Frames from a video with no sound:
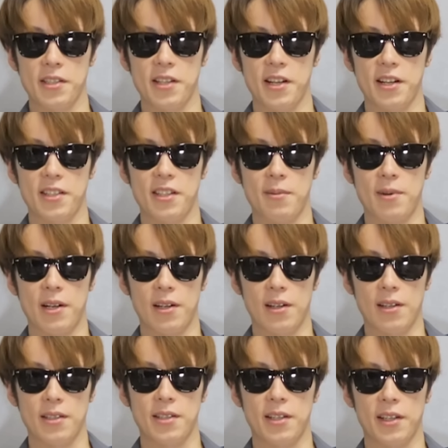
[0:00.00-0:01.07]
セガ様か
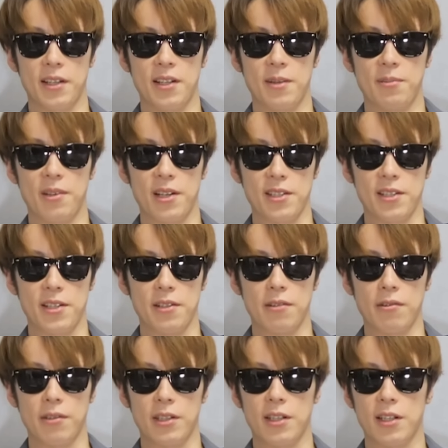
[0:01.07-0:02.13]
ら素敵な
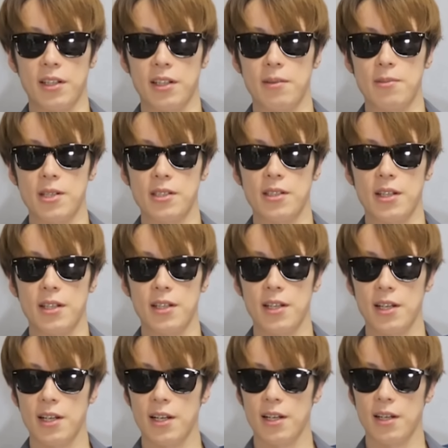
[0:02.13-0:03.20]
プレゼントをいただきました
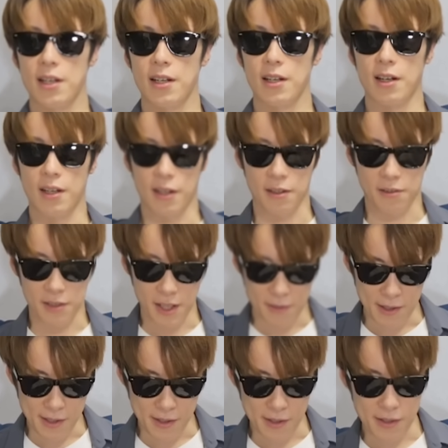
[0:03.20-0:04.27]
ね。ありがとうござ
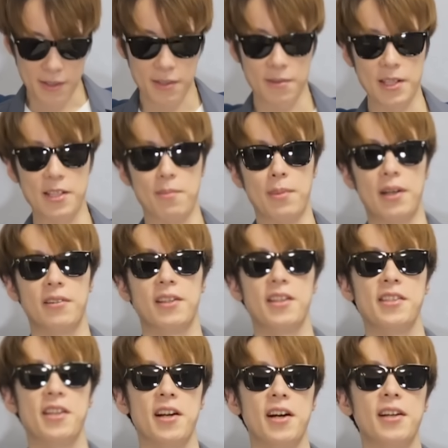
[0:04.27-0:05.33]
います。すいません、爆
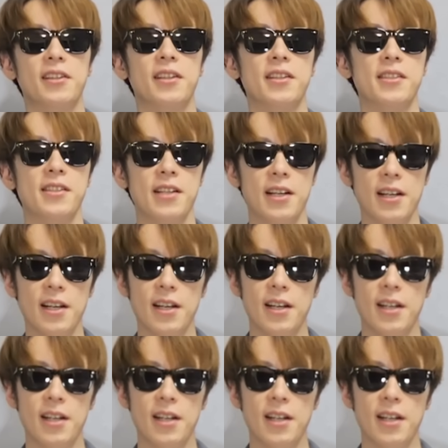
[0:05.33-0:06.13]
弾じゃなかったですね。